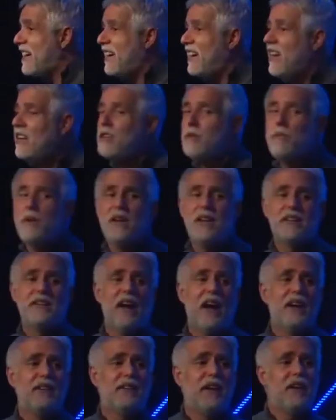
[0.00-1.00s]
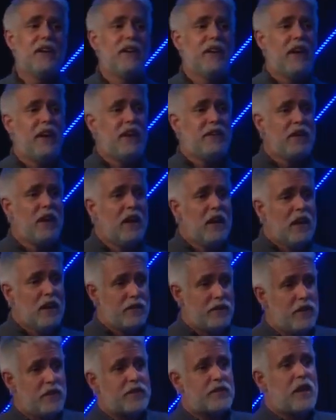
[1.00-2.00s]
a credibilidade da igreja
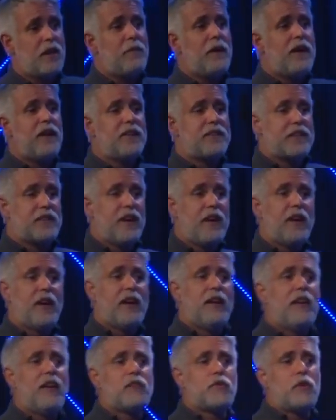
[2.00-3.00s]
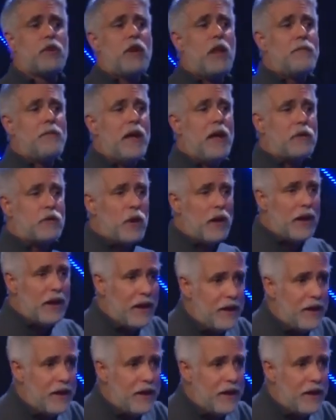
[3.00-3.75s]
de estabelecer relacionamento